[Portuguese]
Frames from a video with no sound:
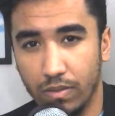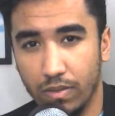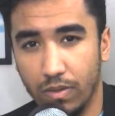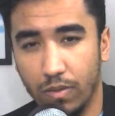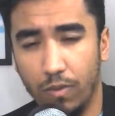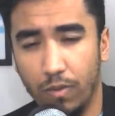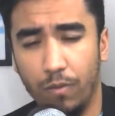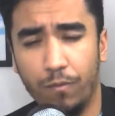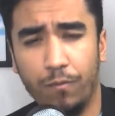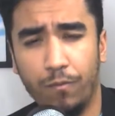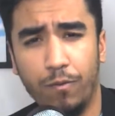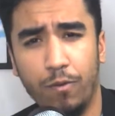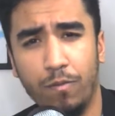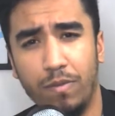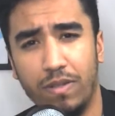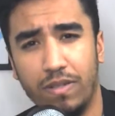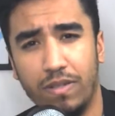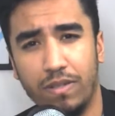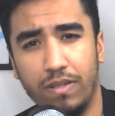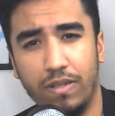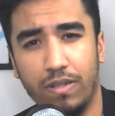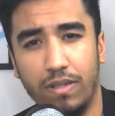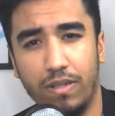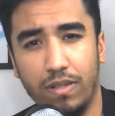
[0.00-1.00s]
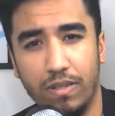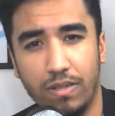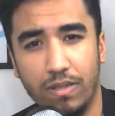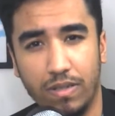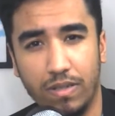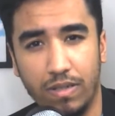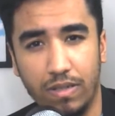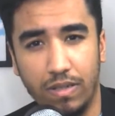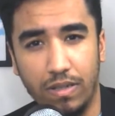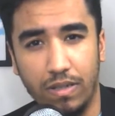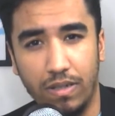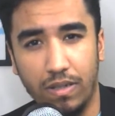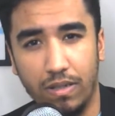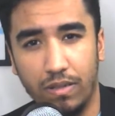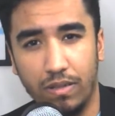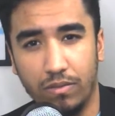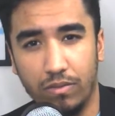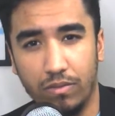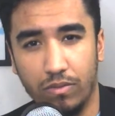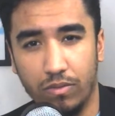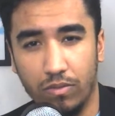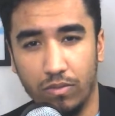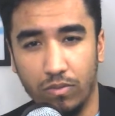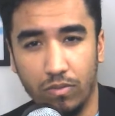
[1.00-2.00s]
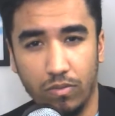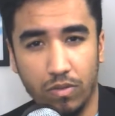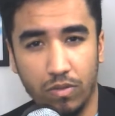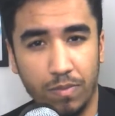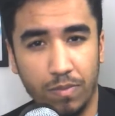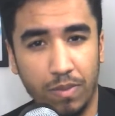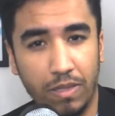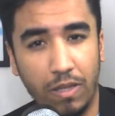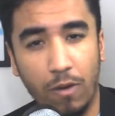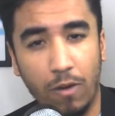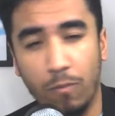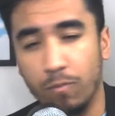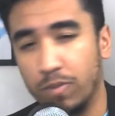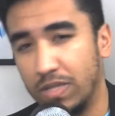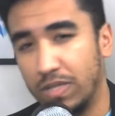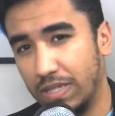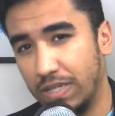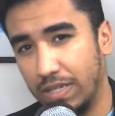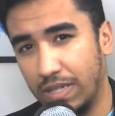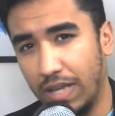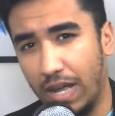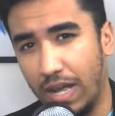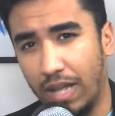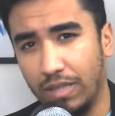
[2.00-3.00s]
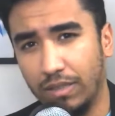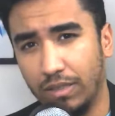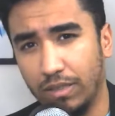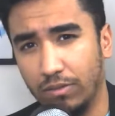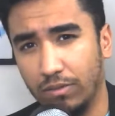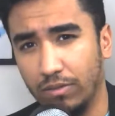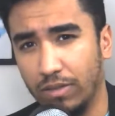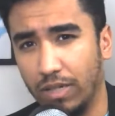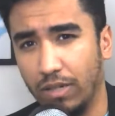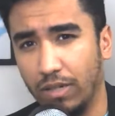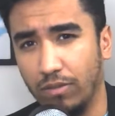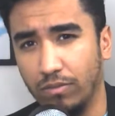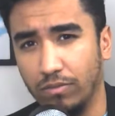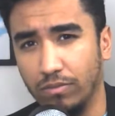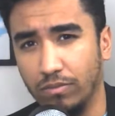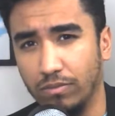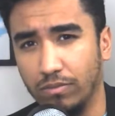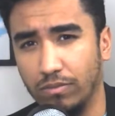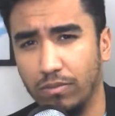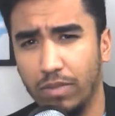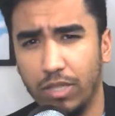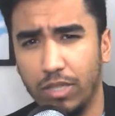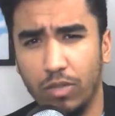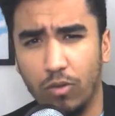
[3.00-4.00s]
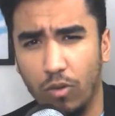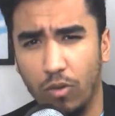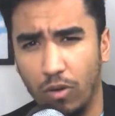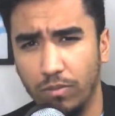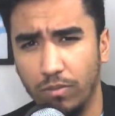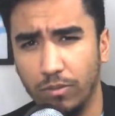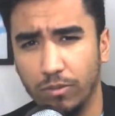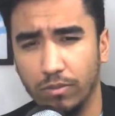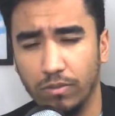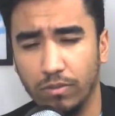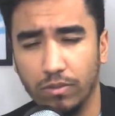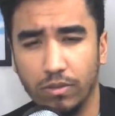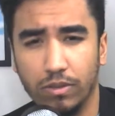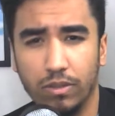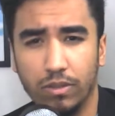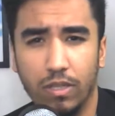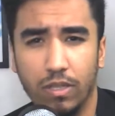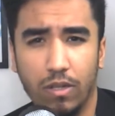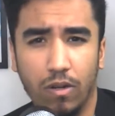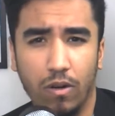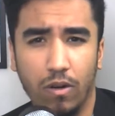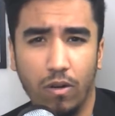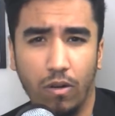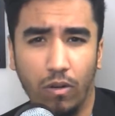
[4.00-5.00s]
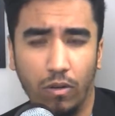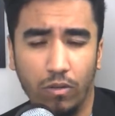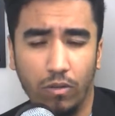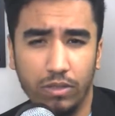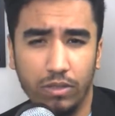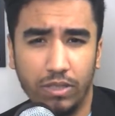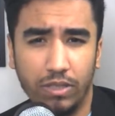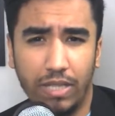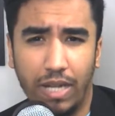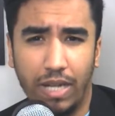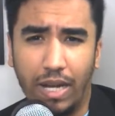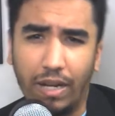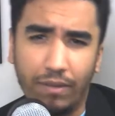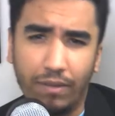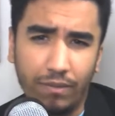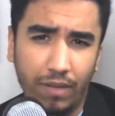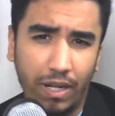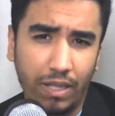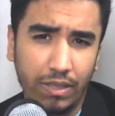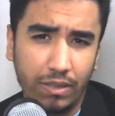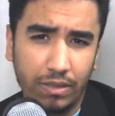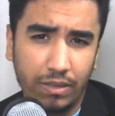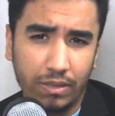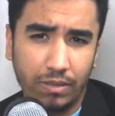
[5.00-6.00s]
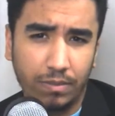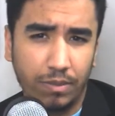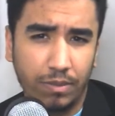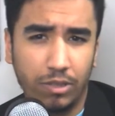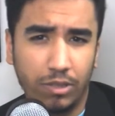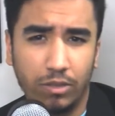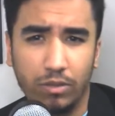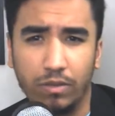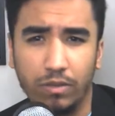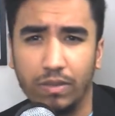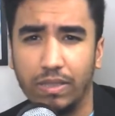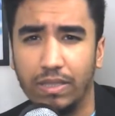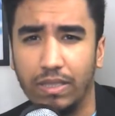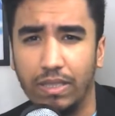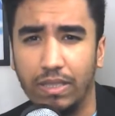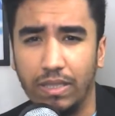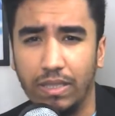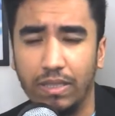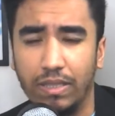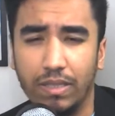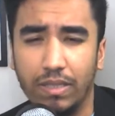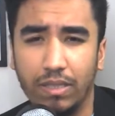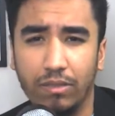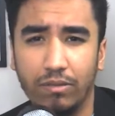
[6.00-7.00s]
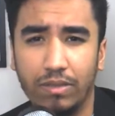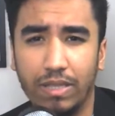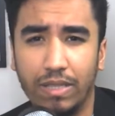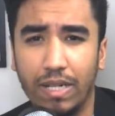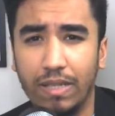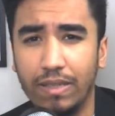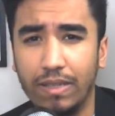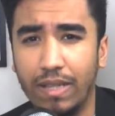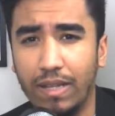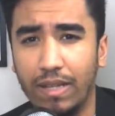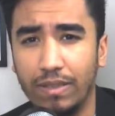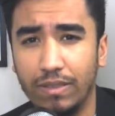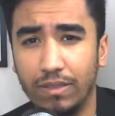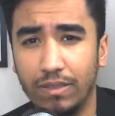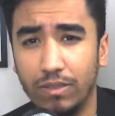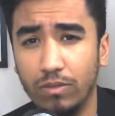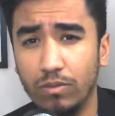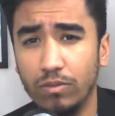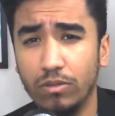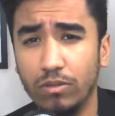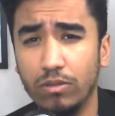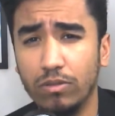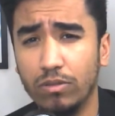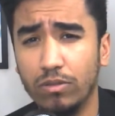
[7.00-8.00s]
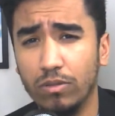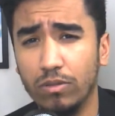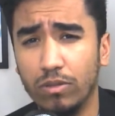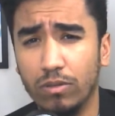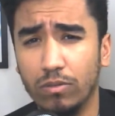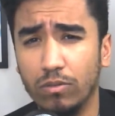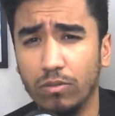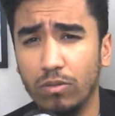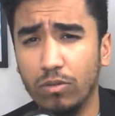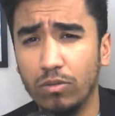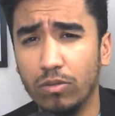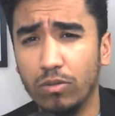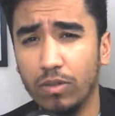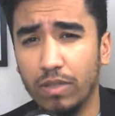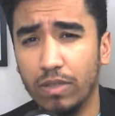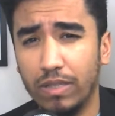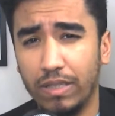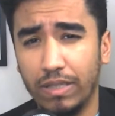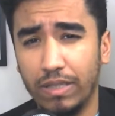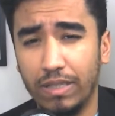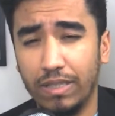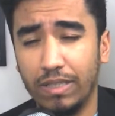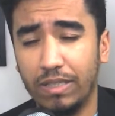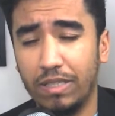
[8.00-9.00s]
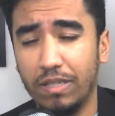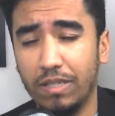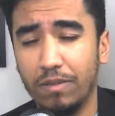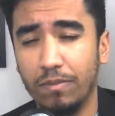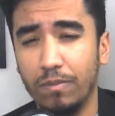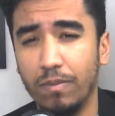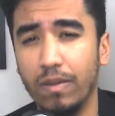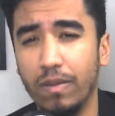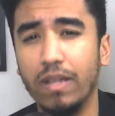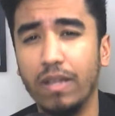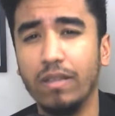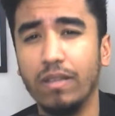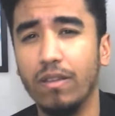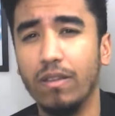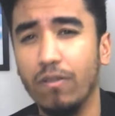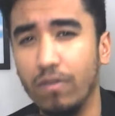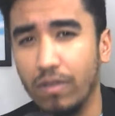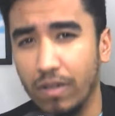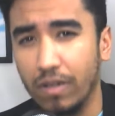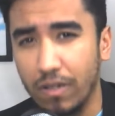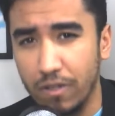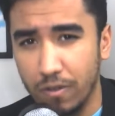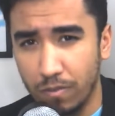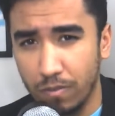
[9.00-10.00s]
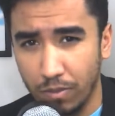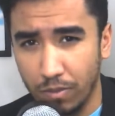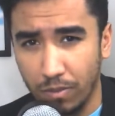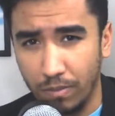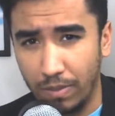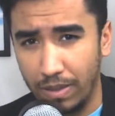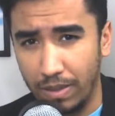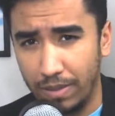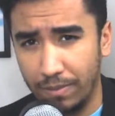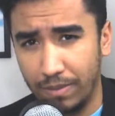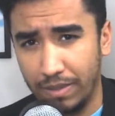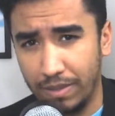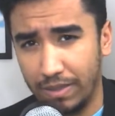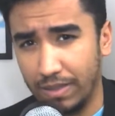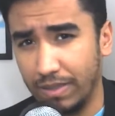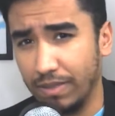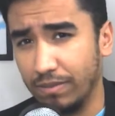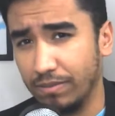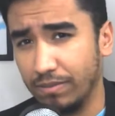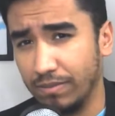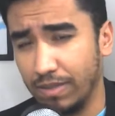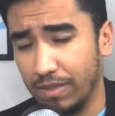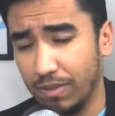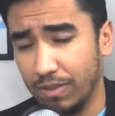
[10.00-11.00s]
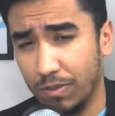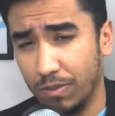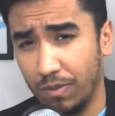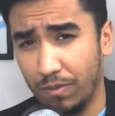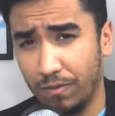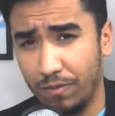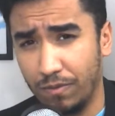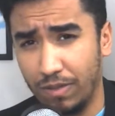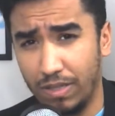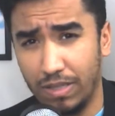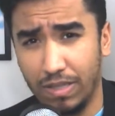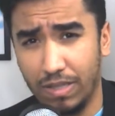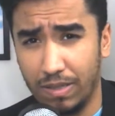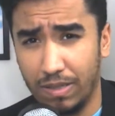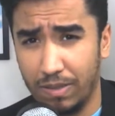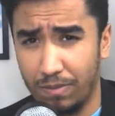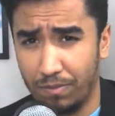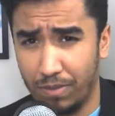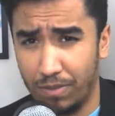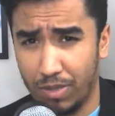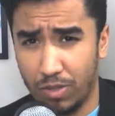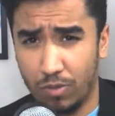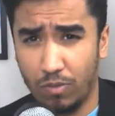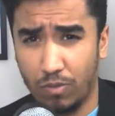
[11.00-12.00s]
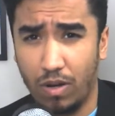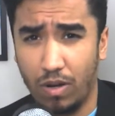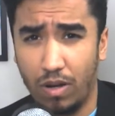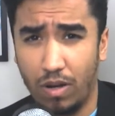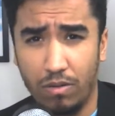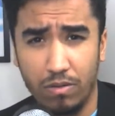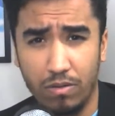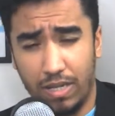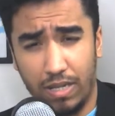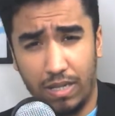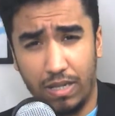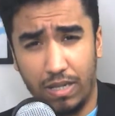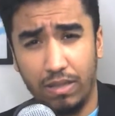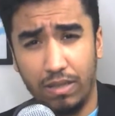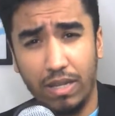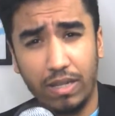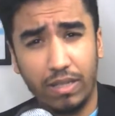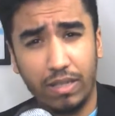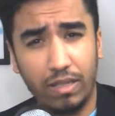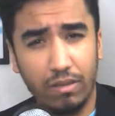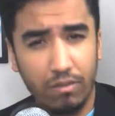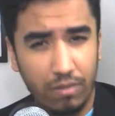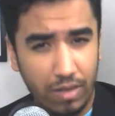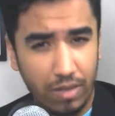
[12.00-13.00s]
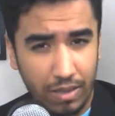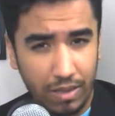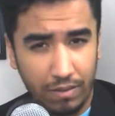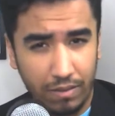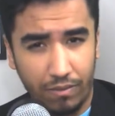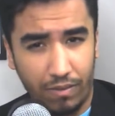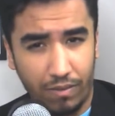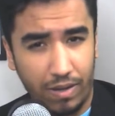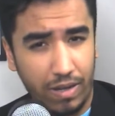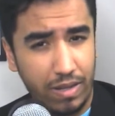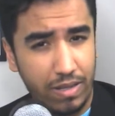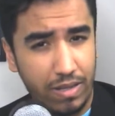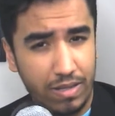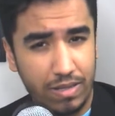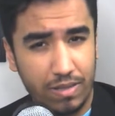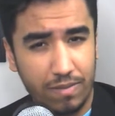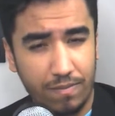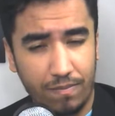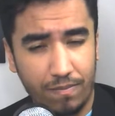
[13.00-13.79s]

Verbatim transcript: O filme se inicia num hospital psiquiátrico, né, um manicômio, onde há várias pessoas ali sendo tratadas e um doutor, um doutor que ele também tem um grande problema, né, na sua vida pessoal e naquilo que ele faz.